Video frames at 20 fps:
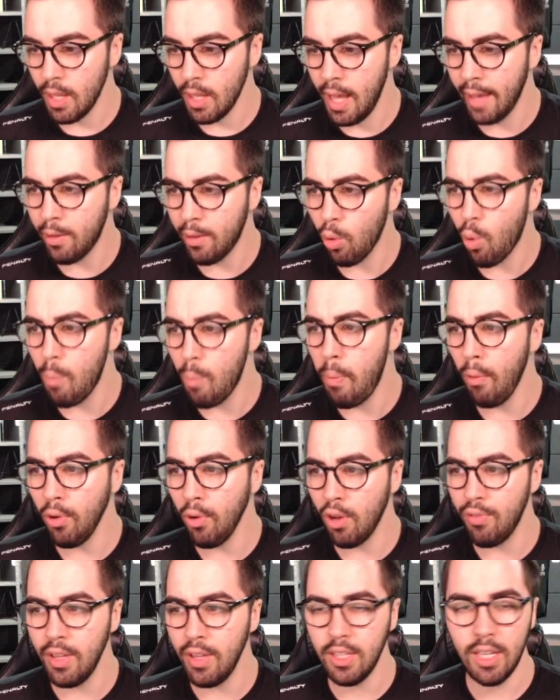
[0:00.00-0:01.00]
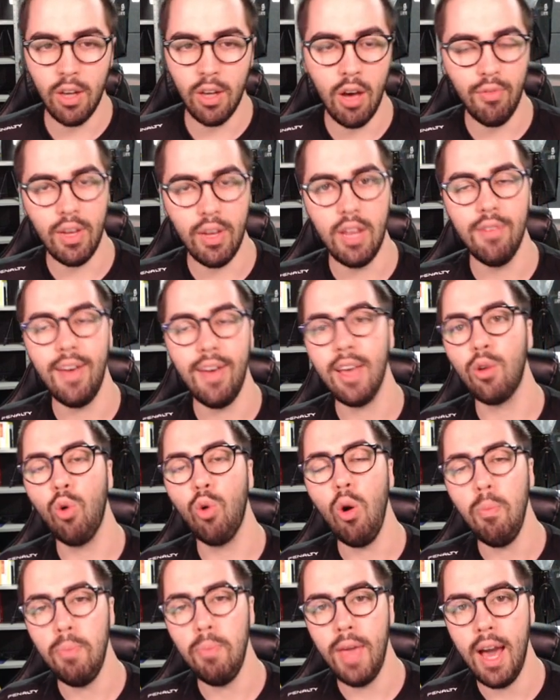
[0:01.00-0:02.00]
Aqui o cupom 99 ele vai
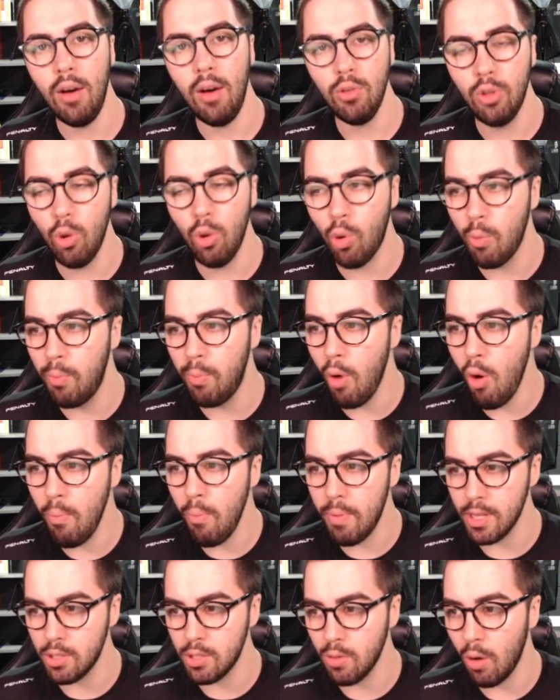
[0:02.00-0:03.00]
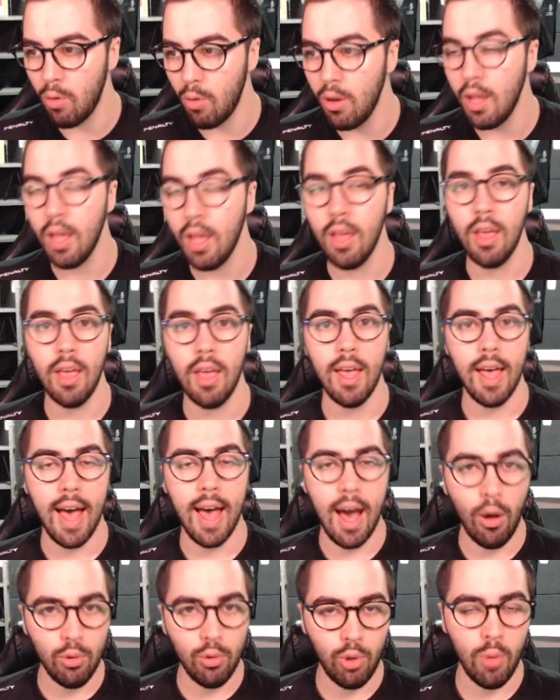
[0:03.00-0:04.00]
copiar o teu cupom, pessoal,
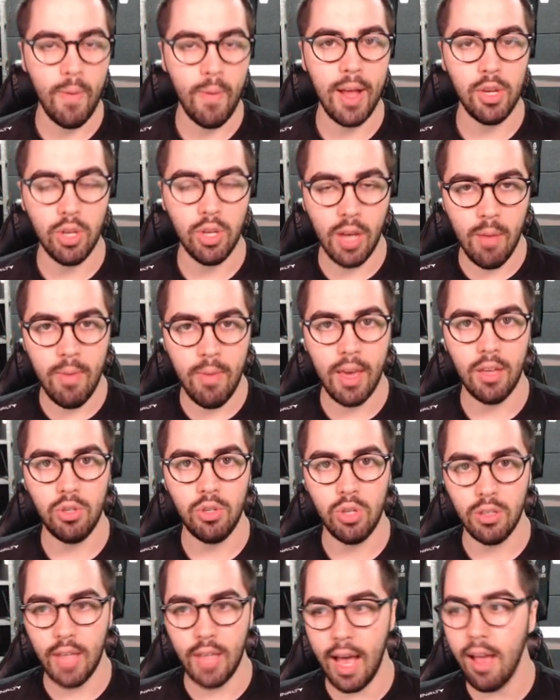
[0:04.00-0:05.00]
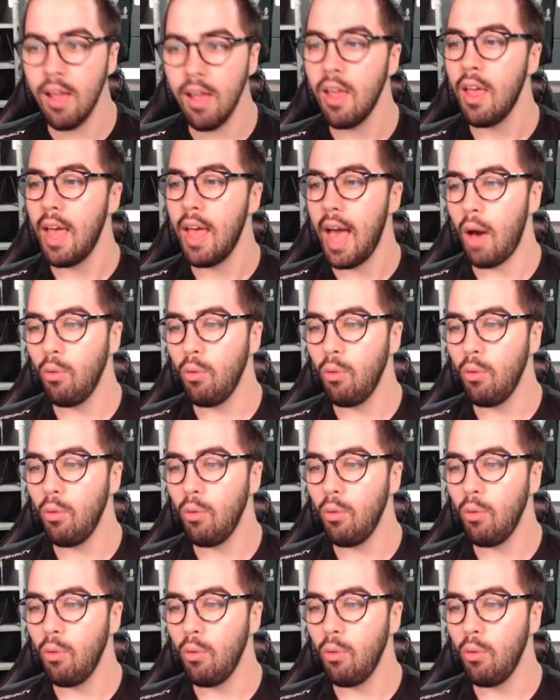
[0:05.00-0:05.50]
automaticamente, tá? A